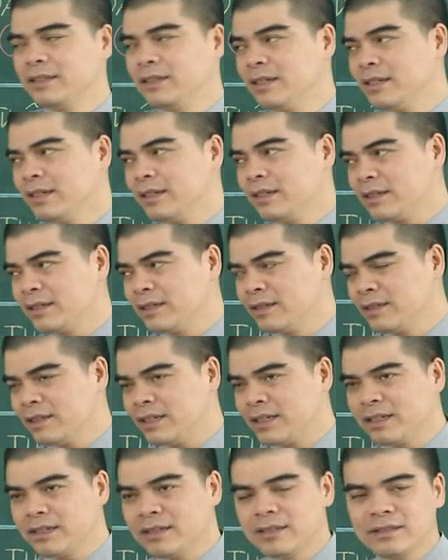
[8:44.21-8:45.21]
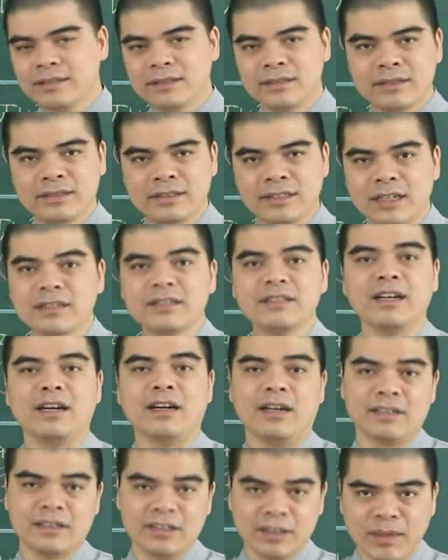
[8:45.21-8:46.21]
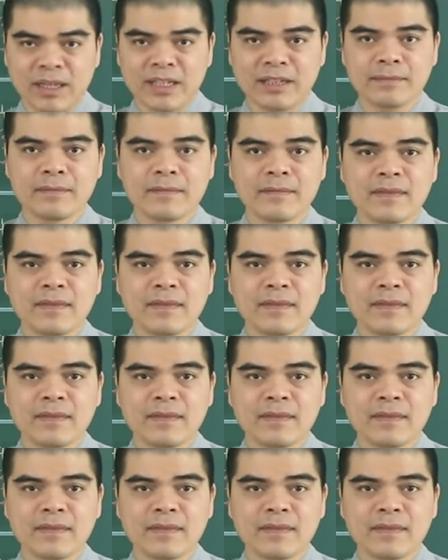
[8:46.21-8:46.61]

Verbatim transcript: những những cái chắc trở trước mắt.